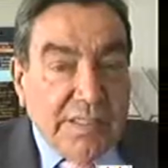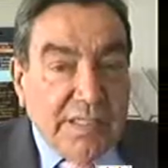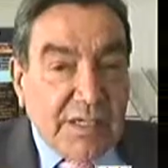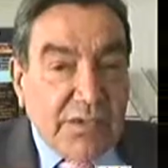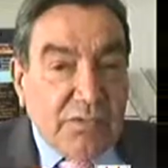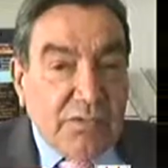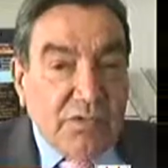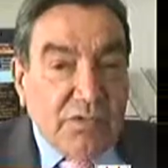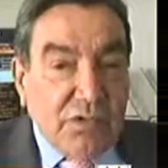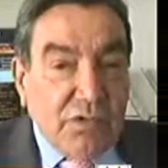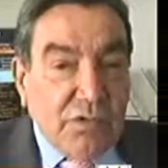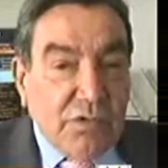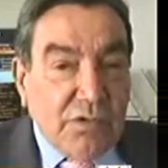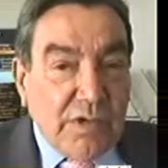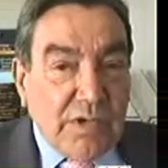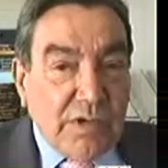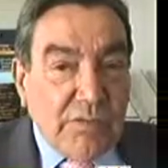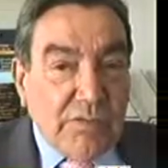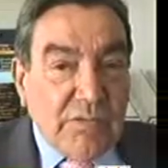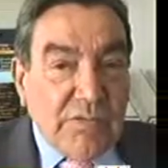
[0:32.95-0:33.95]
En segundo
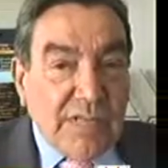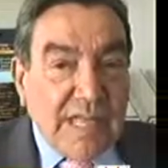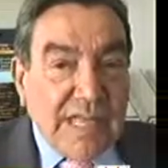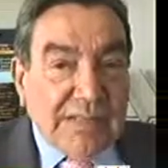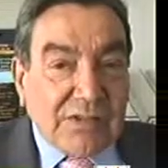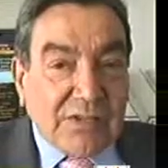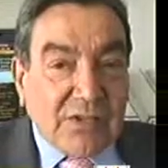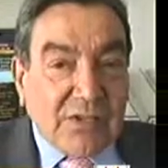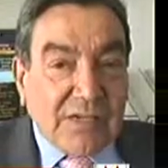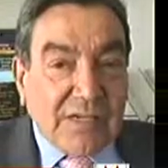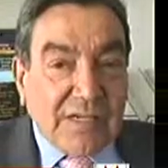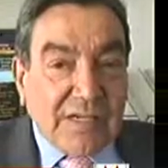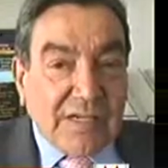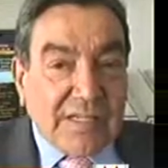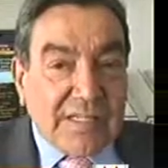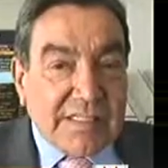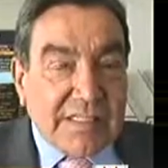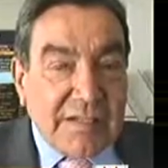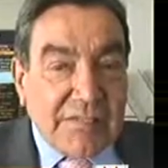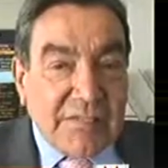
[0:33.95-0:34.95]
lugar, un dato
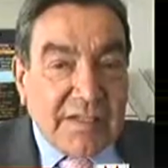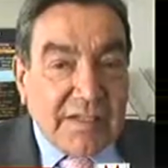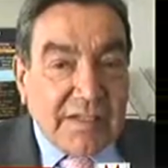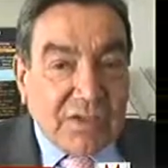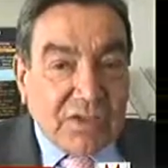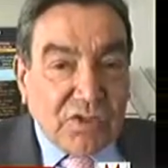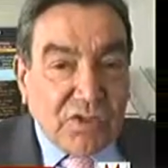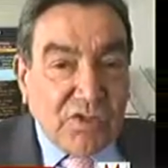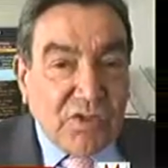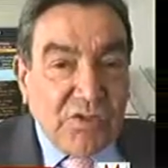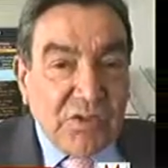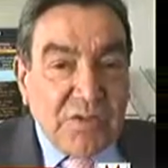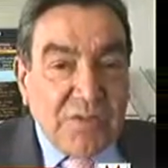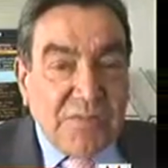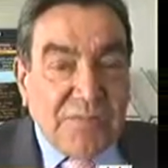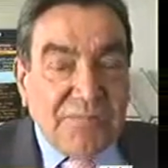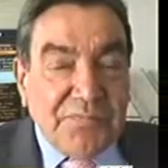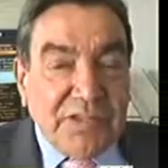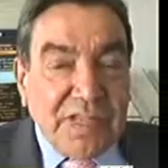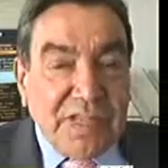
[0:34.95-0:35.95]
del crecimiento
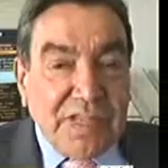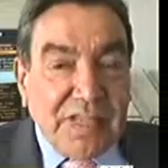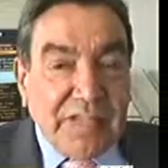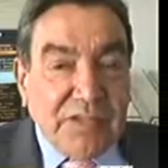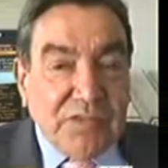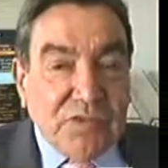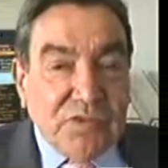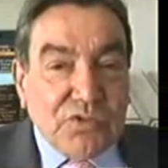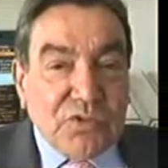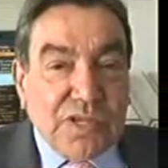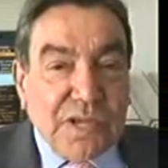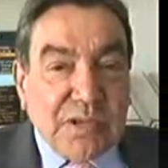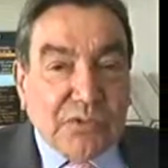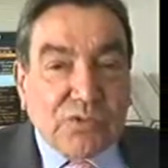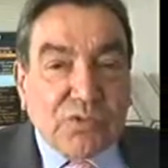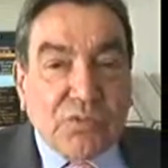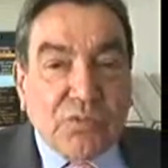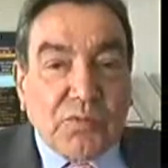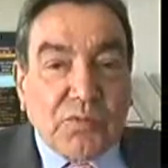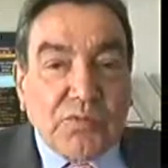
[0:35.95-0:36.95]
de la
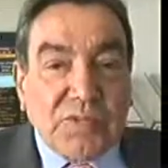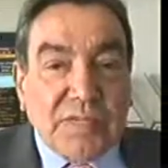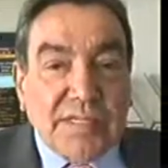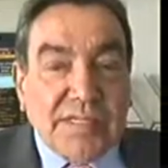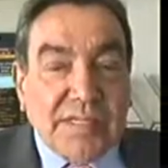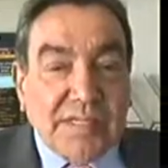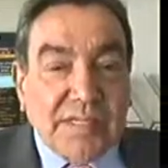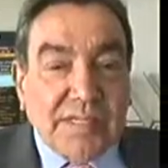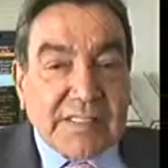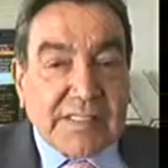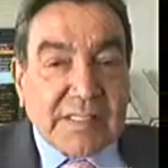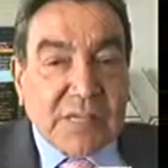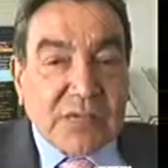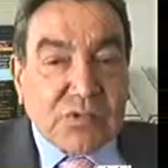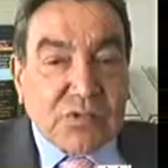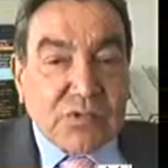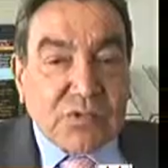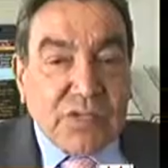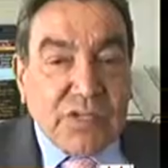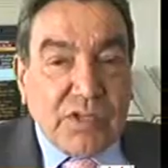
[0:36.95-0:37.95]
industria automotriz en
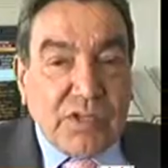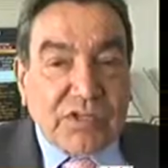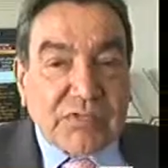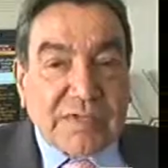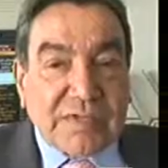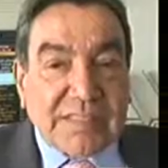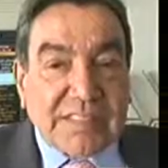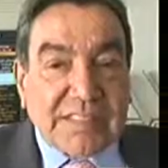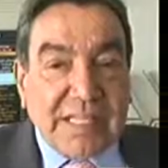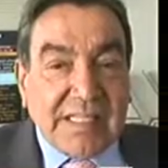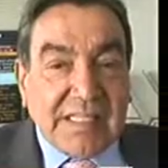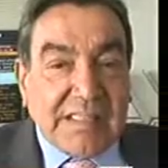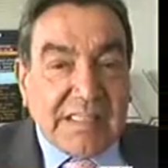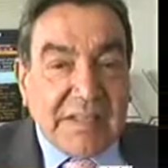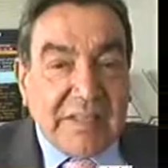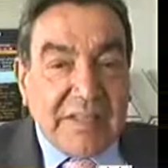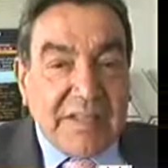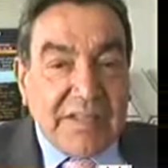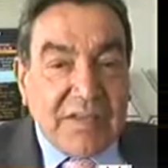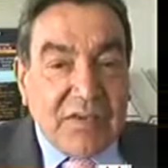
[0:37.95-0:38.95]
Estados Unidos
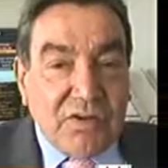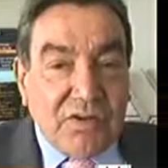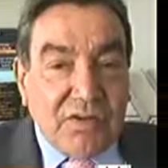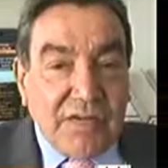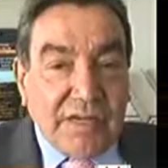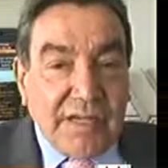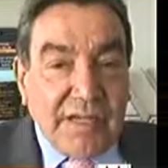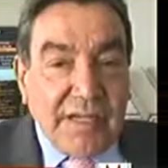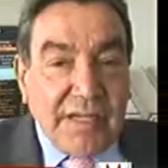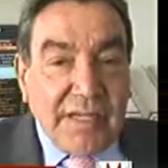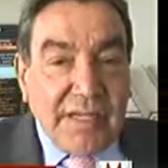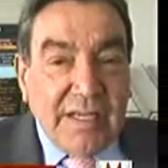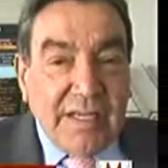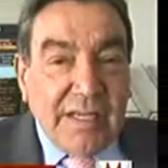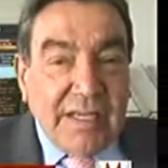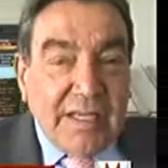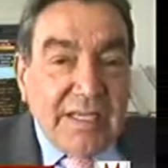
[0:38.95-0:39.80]
bastante mediocre.